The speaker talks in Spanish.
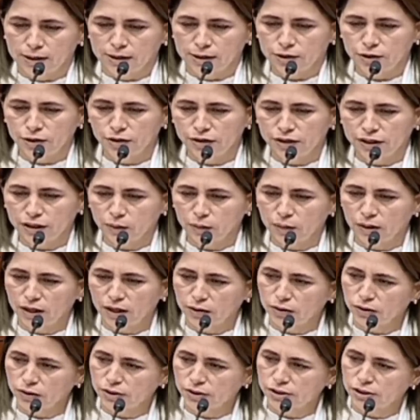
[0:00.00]
Son
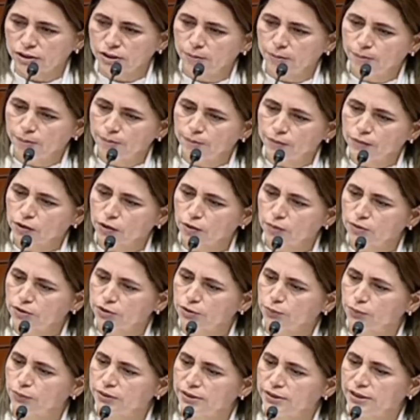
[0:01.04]
recuerdos como si
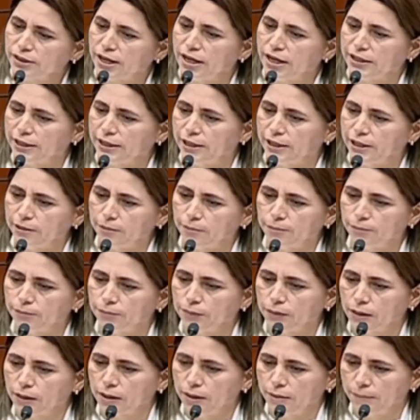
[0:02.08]
fuesen ayer,
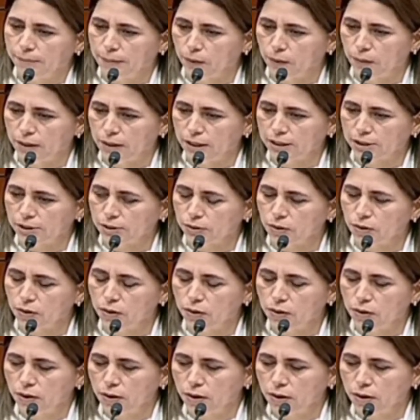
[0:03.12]
pero eso